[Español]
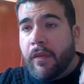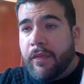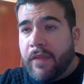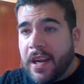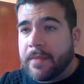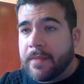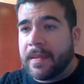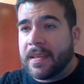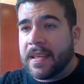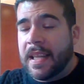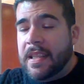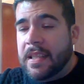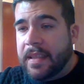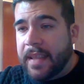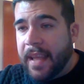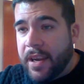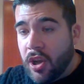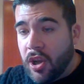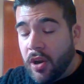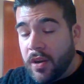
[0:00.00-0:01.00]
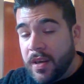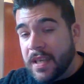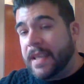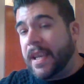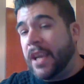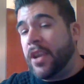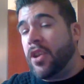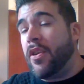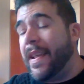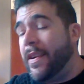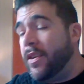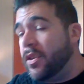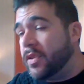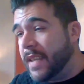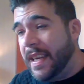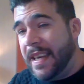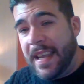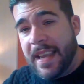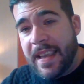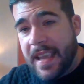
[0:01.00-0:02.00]
flashbacks anteriores que yo ya no
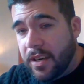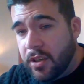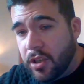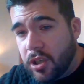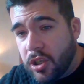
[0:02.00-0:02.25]
sé ni quién